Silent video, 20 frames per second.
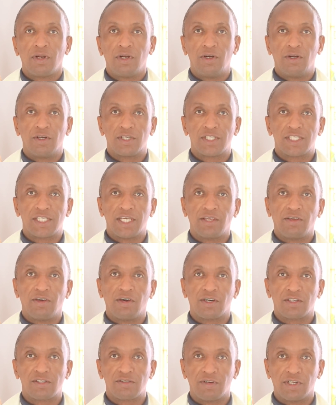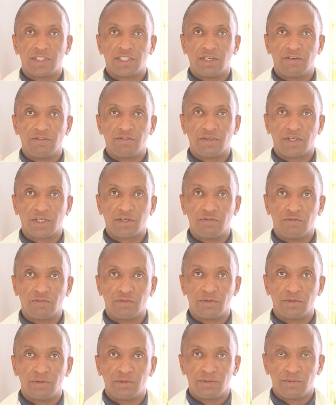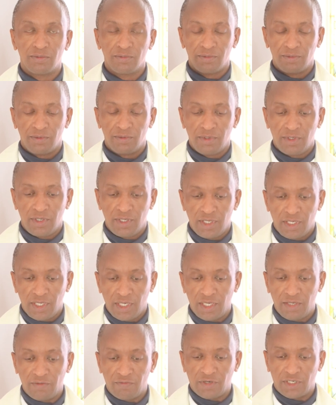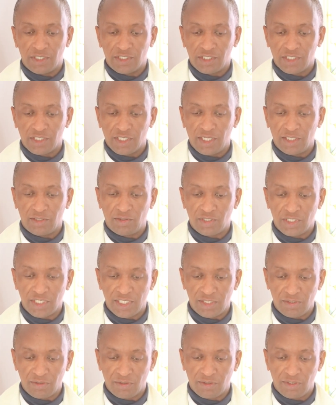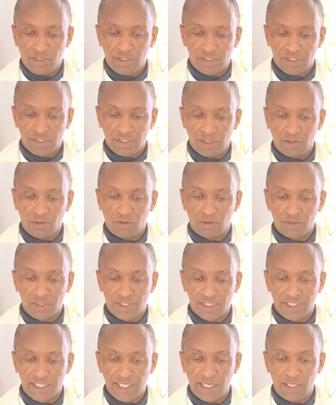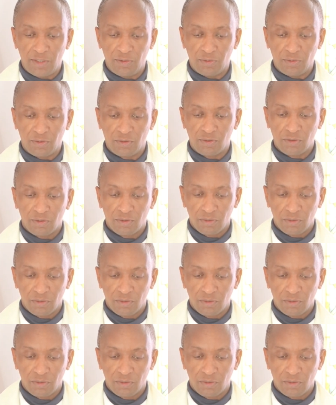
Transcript: Le Seigneur soit avec vous. Évangile de Jésus-Christ selon Saint Luc.